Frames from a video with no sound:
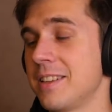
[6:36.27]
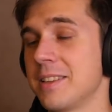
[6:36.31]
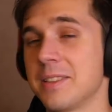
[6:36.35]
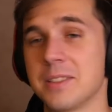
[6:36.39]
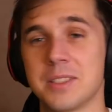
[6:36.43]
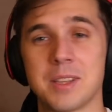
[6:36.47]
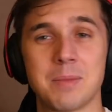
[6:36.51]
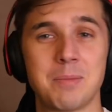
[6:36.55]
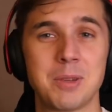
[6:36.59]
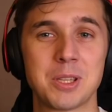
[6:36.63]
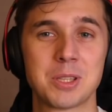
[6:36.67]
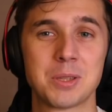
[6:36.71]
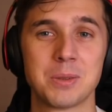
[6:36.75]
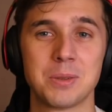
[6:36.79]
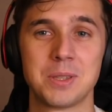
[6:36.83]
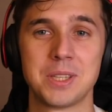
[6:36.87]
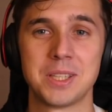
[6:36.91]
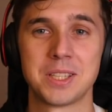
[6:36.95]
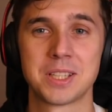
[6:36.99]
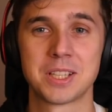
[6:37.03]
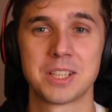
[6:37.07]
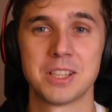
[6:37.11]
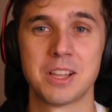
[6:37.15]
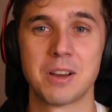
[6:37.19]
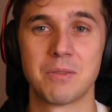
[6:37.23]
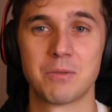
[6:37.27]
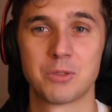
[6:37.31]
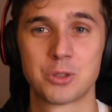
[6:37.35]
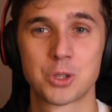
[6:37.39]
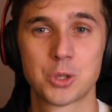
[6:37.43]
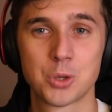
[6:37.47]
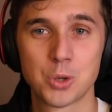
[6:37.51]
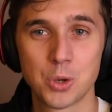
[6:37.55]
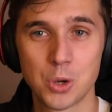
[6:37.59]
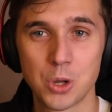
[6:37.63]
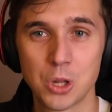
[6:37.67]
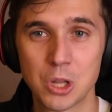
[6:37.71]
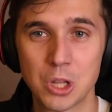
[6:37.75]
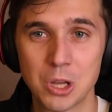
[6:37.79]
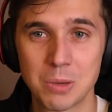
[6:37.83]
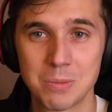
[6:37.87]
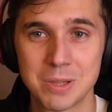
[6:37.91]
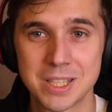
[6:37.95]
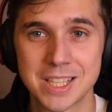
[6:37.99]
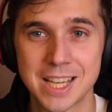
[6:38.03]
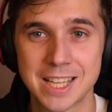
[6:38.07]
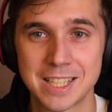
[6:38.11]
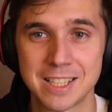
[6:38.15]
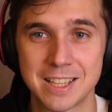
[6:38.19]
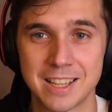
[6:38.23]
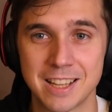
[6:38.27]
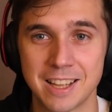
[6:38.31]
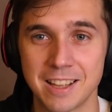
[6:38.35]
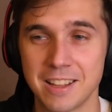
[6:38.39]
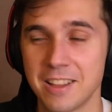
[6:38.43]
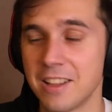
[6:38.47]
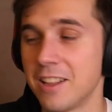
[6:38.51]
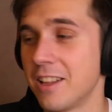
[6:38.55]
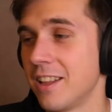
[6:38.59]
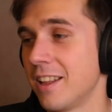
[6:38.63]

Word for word: Записывайтесь к нам в школу обязательно.